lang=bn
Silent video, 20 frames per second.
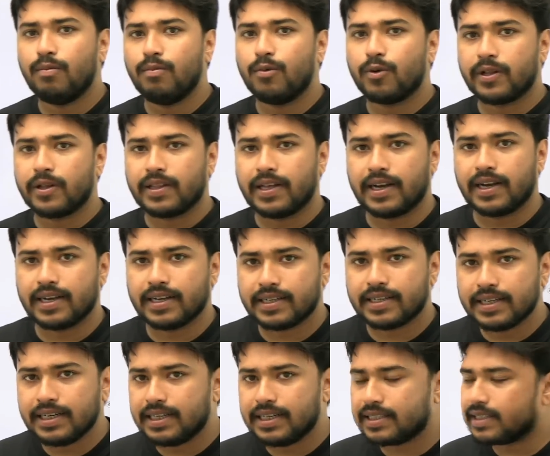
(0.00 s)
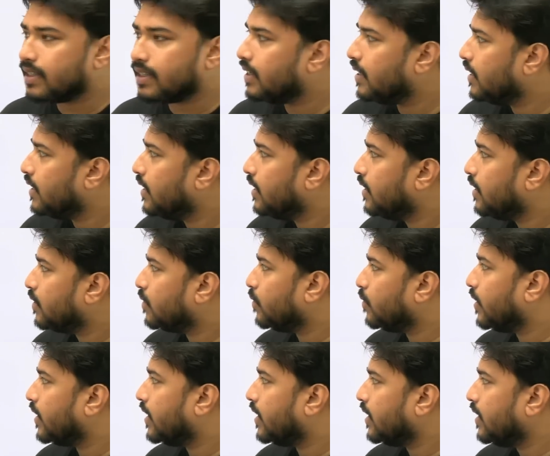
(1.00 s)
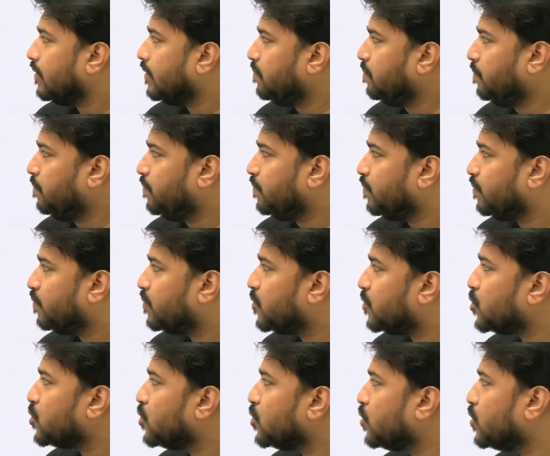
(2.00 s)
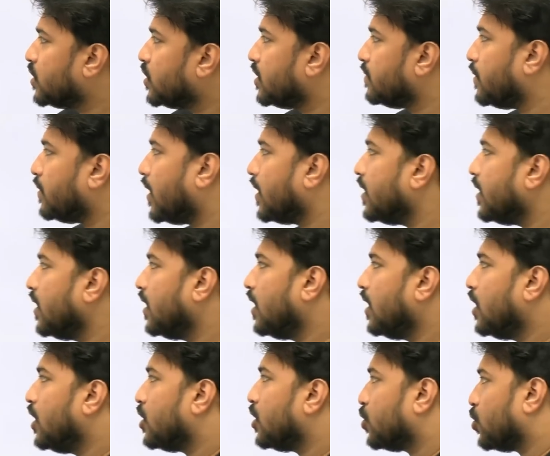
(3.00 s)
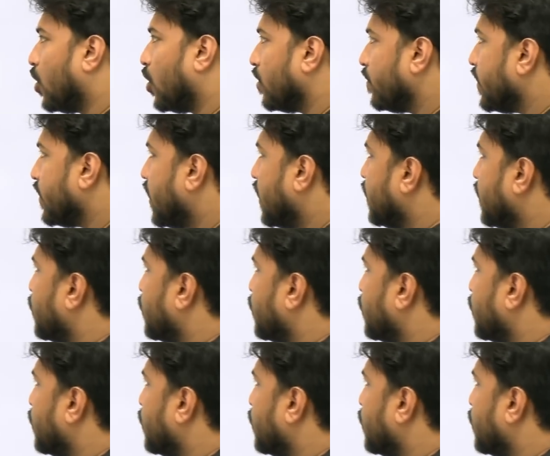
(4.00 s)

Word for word: মনে থাকে ঠিক আছে তো এখানে প্রশ্ন হচ্ছে বাদ সংবিধান